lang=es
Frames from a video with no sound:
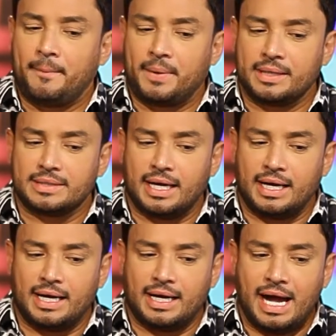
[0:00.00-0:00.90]
pues,
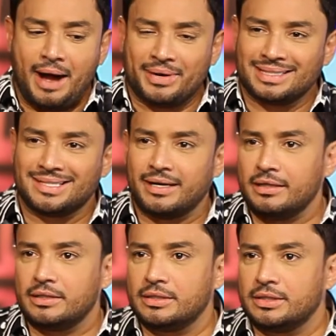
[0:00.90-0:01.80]
a
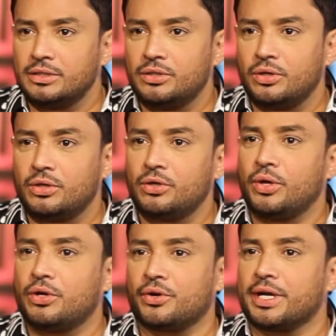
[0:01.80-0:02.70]
abrazar lo
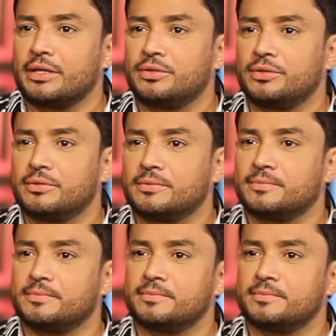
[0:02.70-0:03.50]
incorrecto. De,